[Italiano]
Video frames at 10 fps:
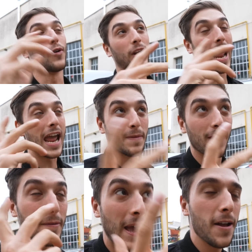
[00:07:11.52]
vorrei, ma
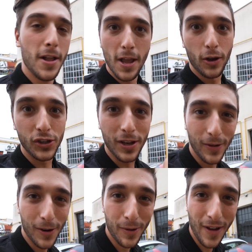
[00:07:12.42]
vabbè, così
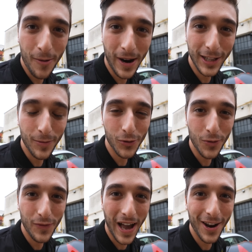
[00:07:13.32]
almeno proviamo un attimo
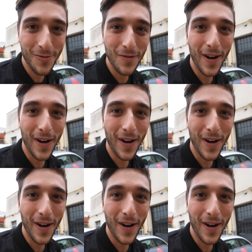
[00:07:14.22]
sul viale come